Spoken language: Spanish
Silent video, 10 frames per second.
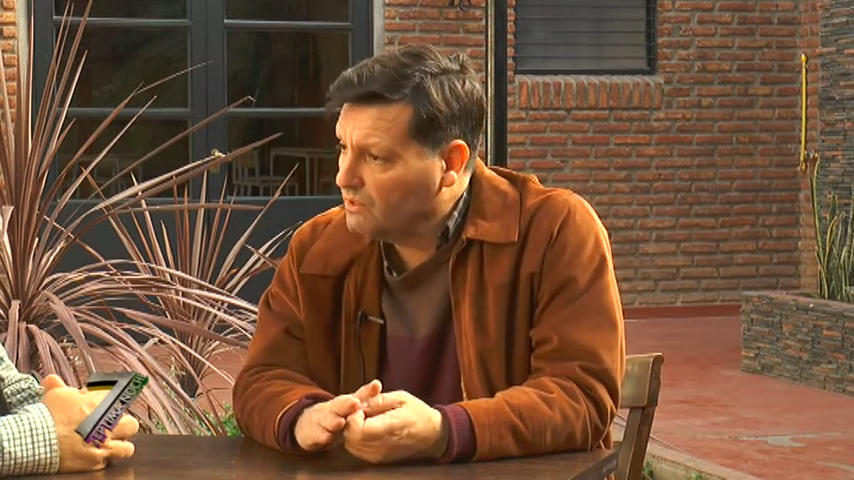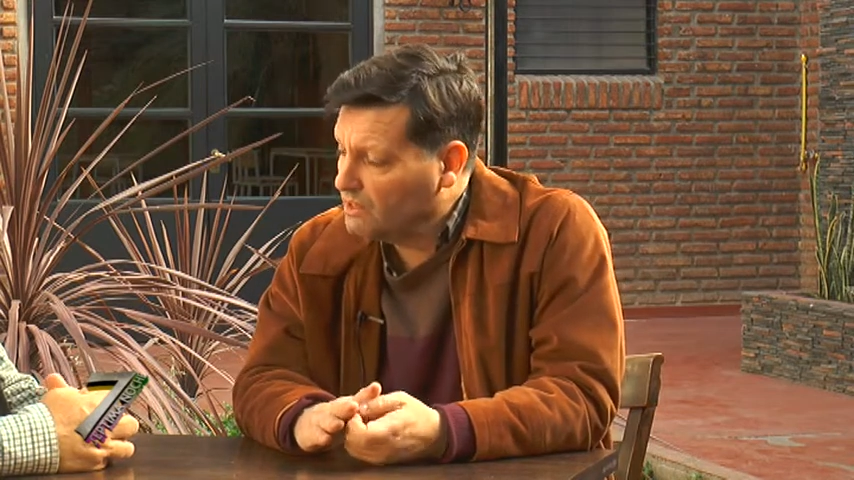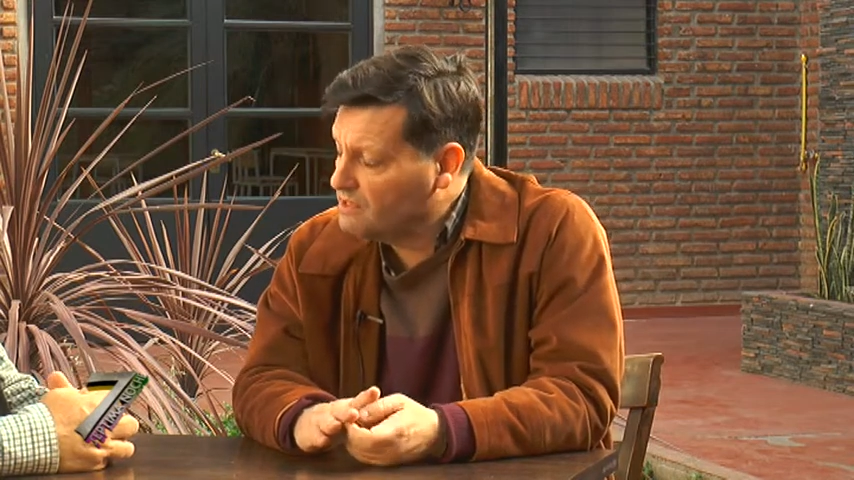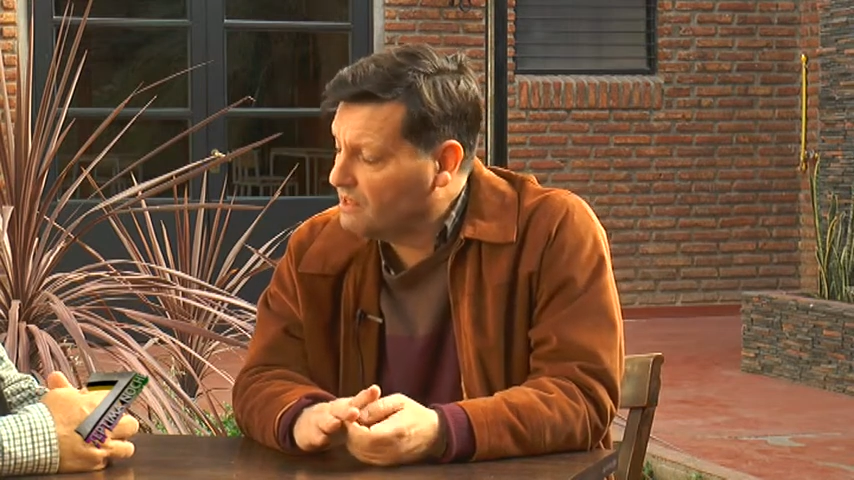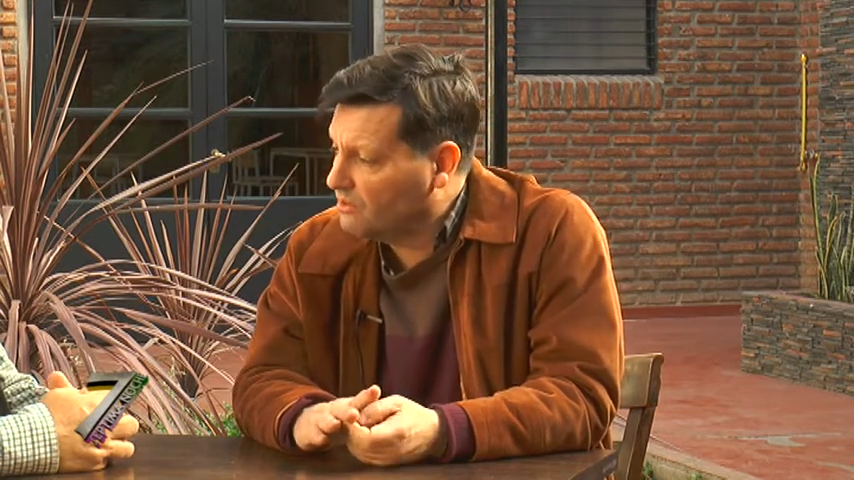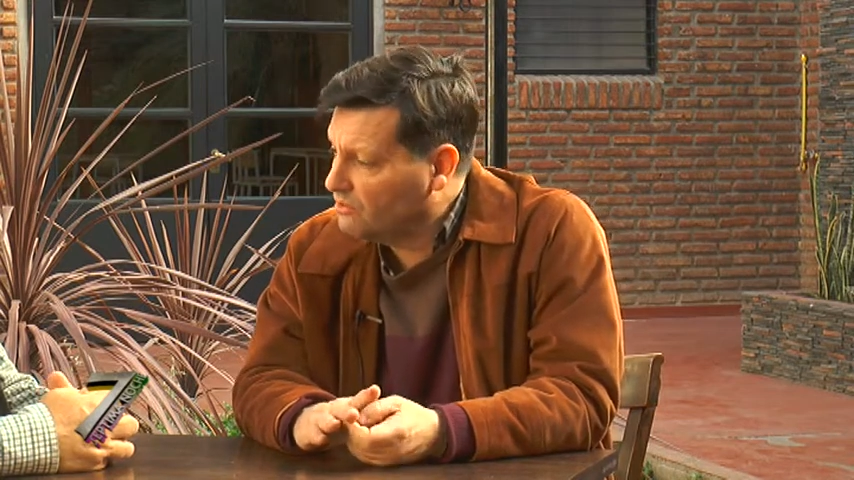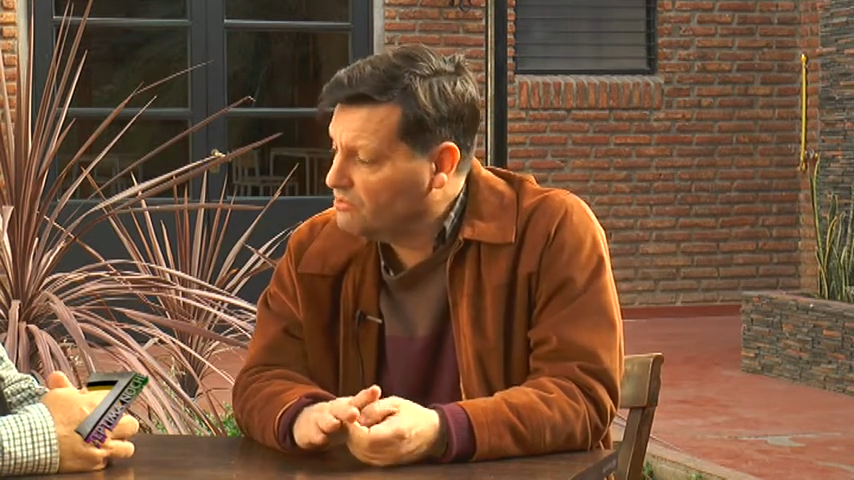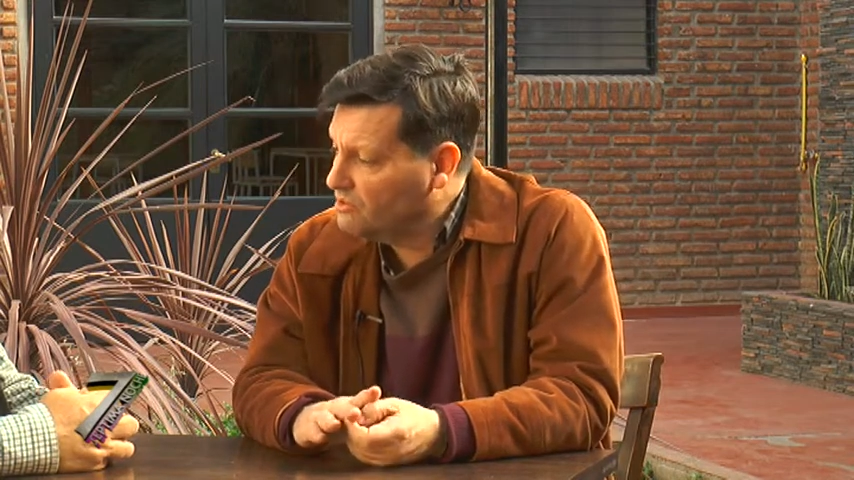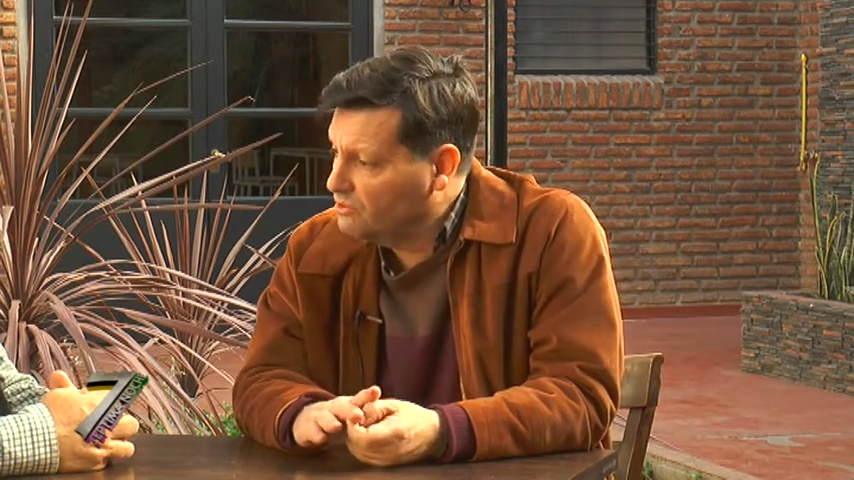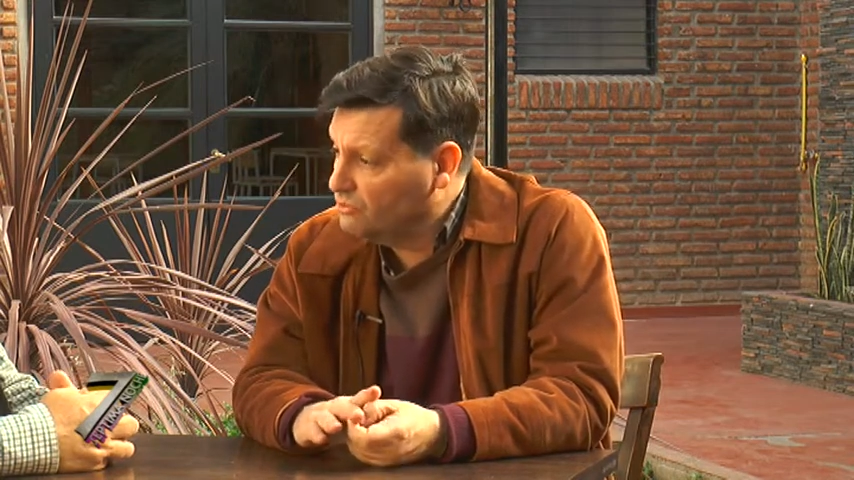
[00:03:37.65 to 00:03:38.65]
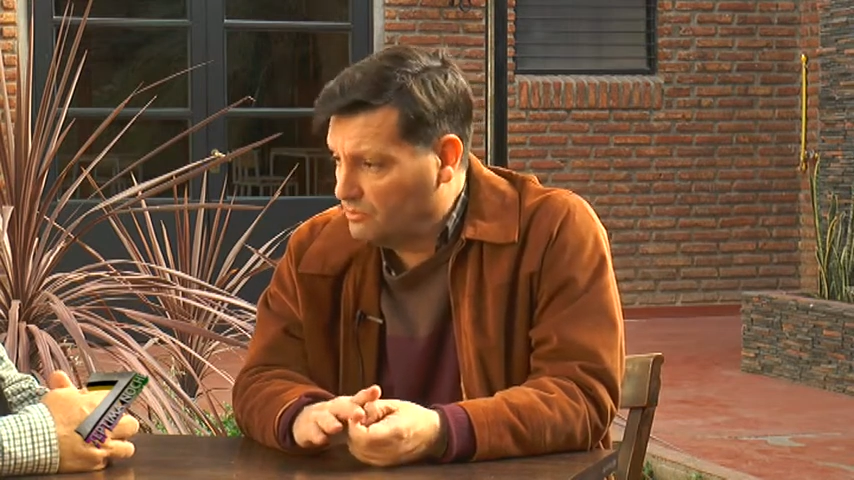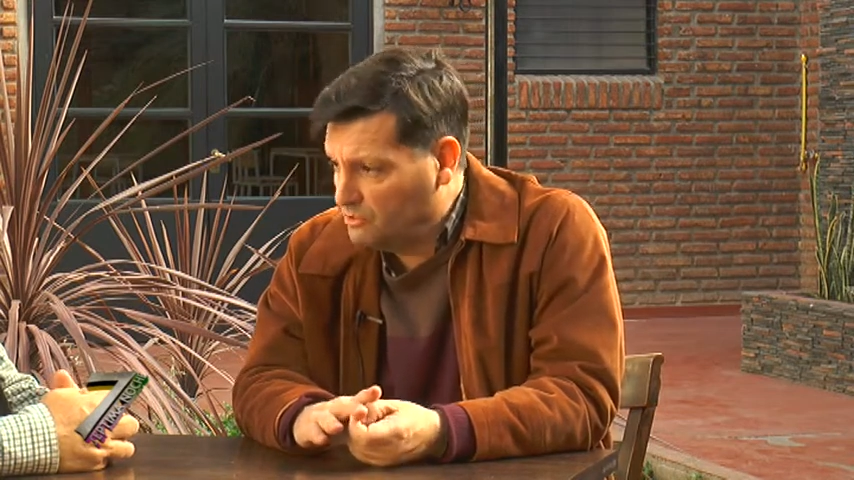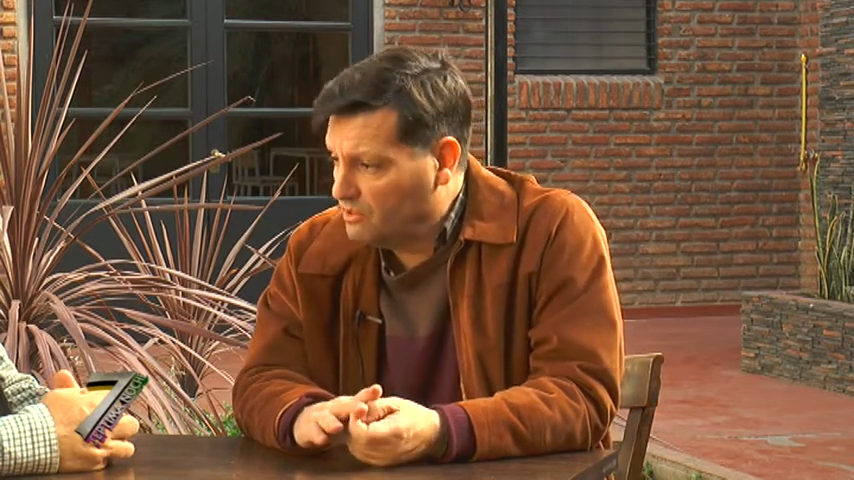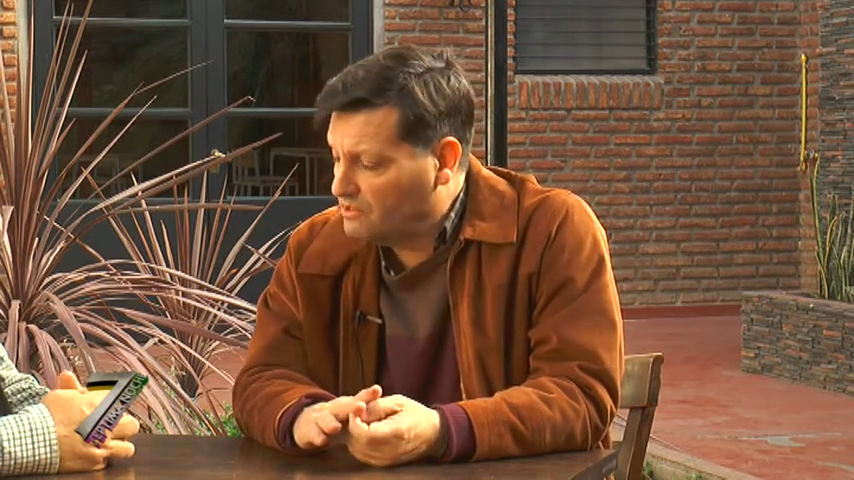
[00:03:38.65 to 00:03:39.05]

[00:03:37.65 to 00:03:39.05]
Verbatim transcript: hacerlo, sí, tuve mucha